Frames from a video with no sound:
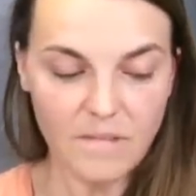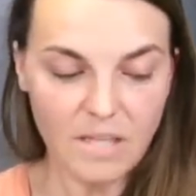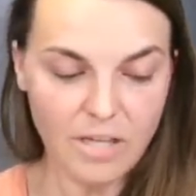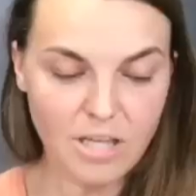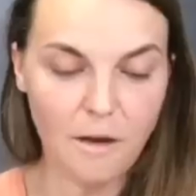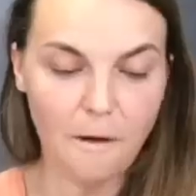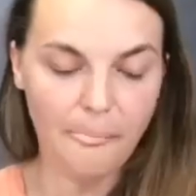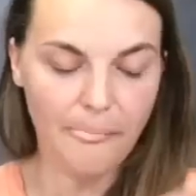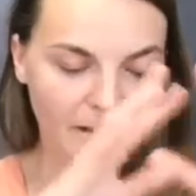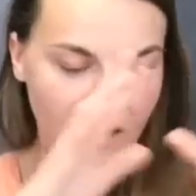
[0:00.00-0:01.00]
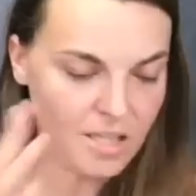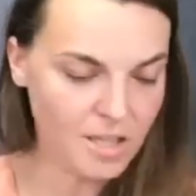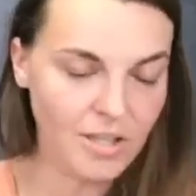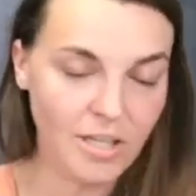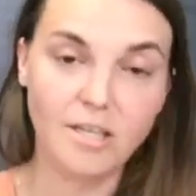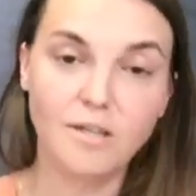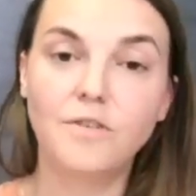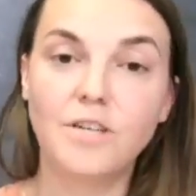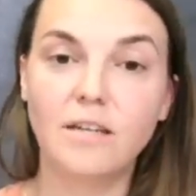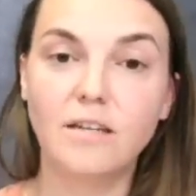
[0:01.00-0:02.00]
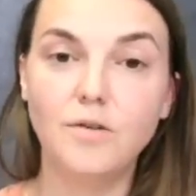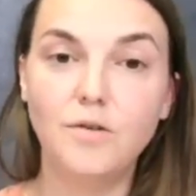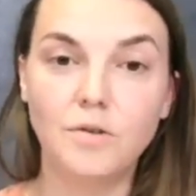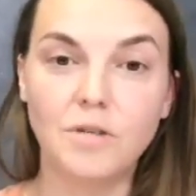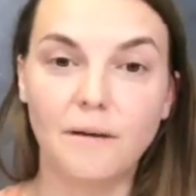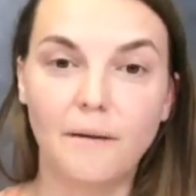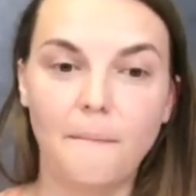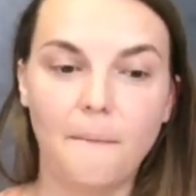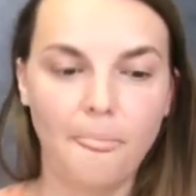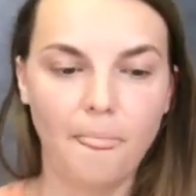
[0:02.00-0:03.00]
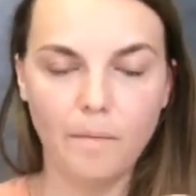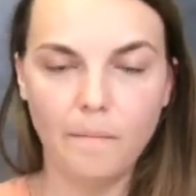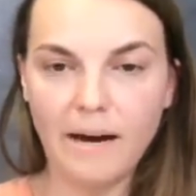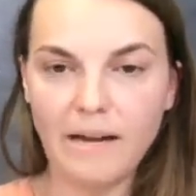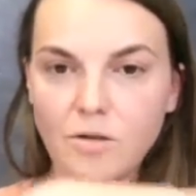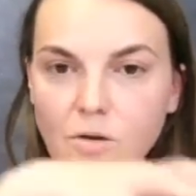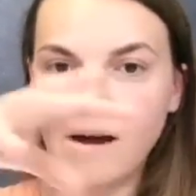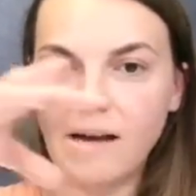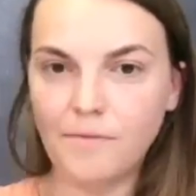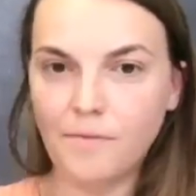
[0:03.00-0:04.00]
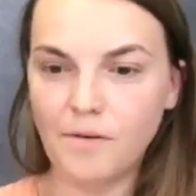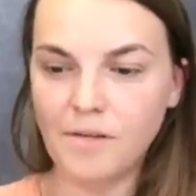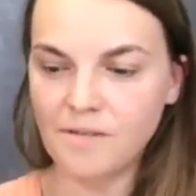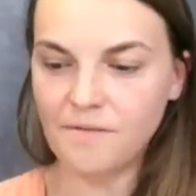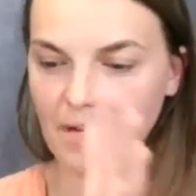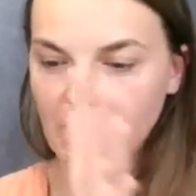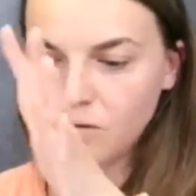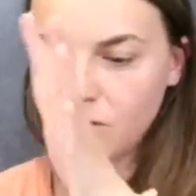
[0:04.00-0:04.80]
Więc nawet jeżeli dzisiaj jesteśmy w czarnej dziurze, to bardzo łatwo jest wejść do tego